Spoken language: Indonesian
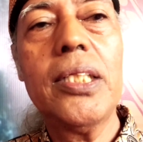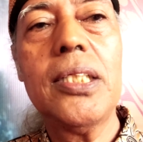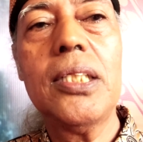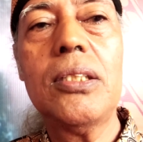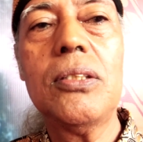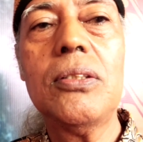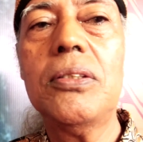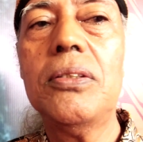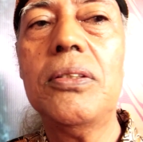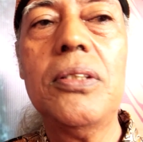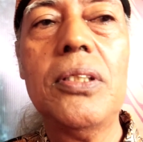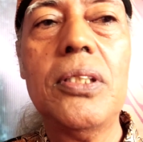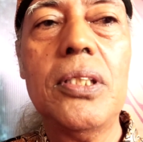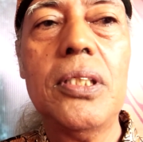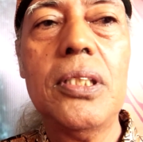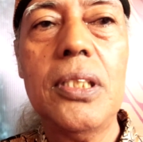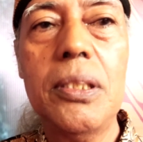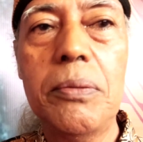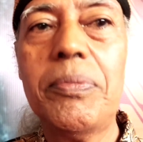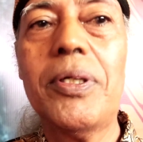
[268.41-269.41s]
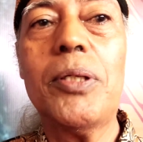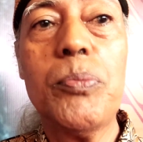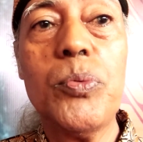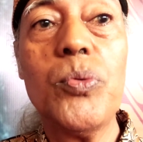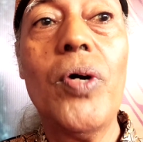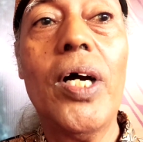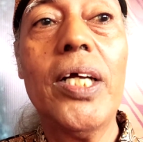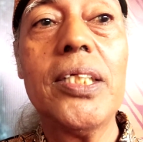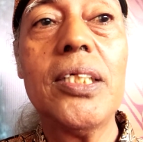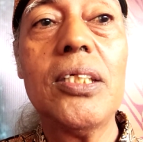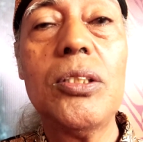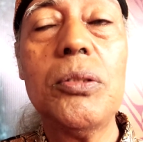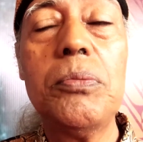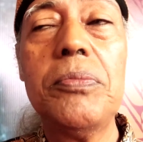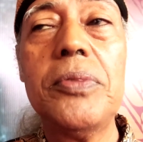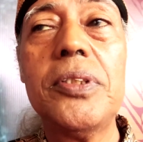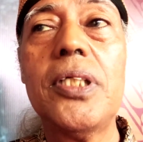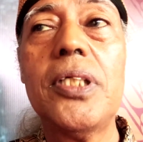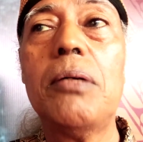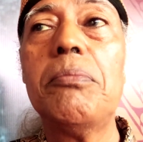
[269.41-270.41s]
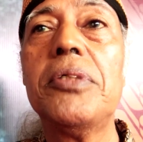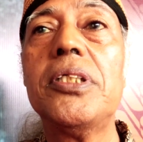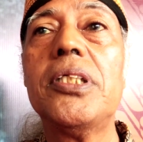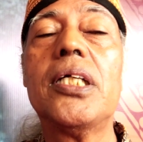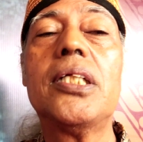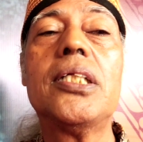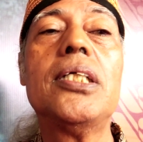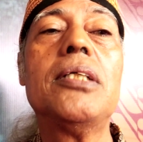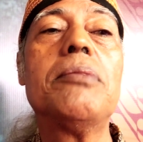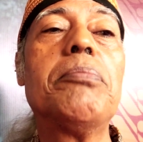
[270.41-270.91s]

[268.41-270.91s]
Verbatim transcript: itu diperbuat itu bisa menjadi